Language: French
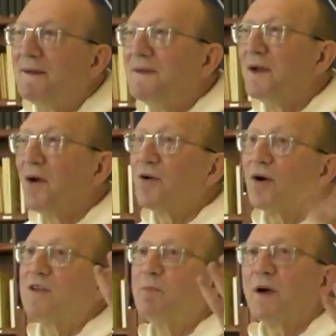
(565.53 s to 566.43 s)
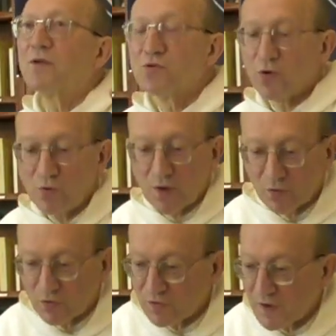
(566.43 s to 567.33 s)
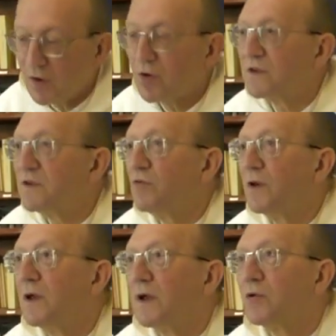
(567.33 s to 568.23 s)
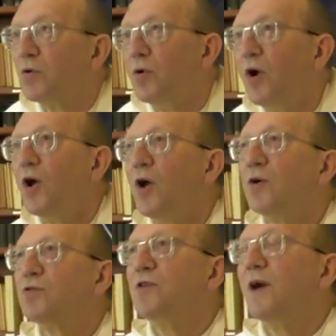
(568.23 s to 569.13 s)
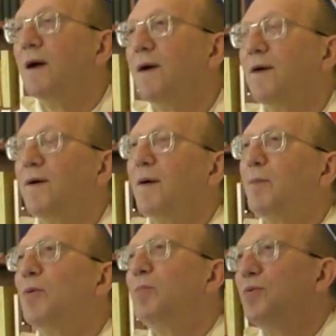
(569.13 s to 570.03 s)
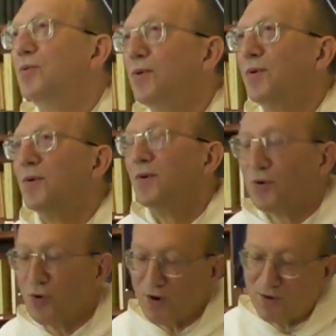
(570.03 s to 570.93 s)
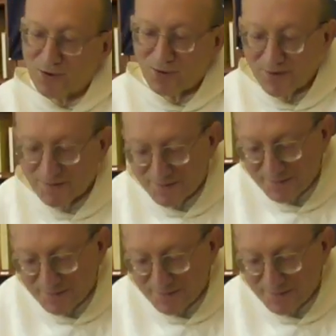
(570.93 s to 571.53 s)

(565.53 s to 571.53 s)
il y en a encore qui partent aujourd'hui à cause de ça. Quand ils voient des cathos je dirais, un peu plus euh, cohérent, quoi.